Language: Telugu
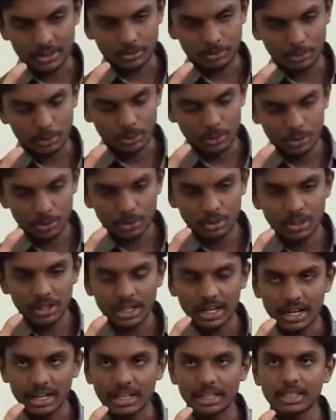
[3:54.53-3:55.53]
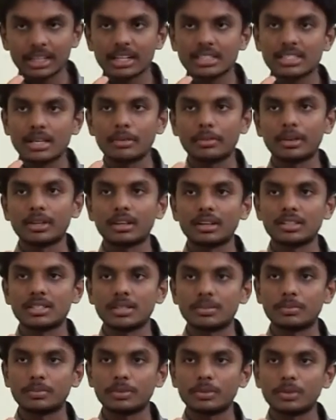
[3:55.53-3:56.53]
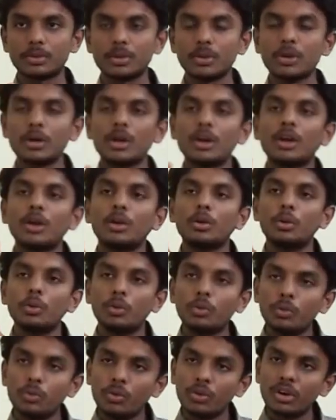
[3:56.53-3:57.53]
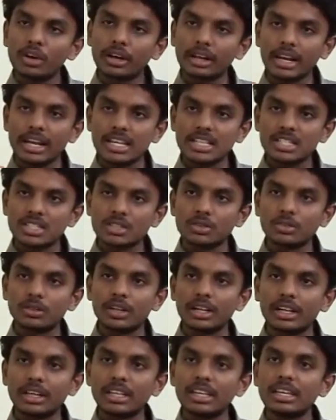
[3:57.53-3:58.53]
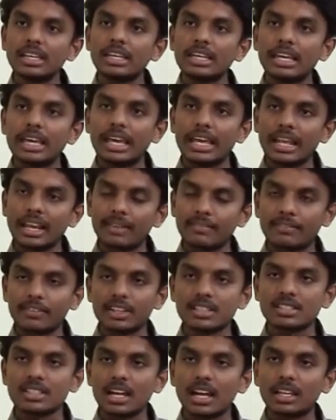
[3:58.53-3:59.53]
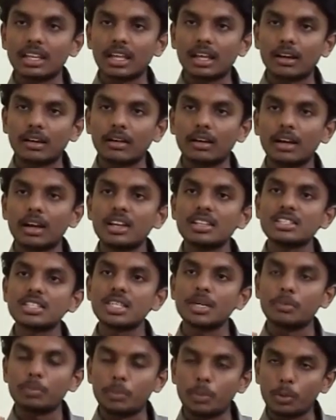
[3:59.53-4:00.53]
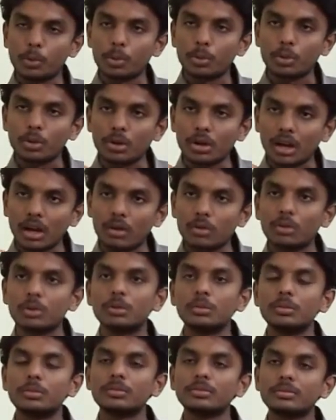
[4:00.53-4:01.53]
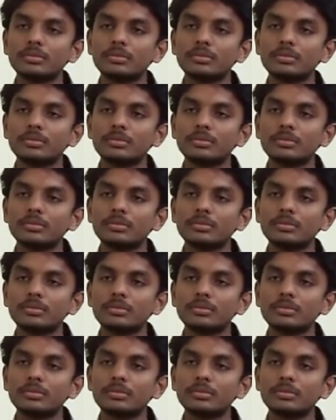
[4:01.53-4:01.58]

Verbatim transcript: ముందు నేను అడిగిన దానికి సమాధానం చెప్పు నువ్వు క్రైస్తవుడని ఏ రిఫరెన్స్ ఆధారంగా చెప్పుకుంటున్నావు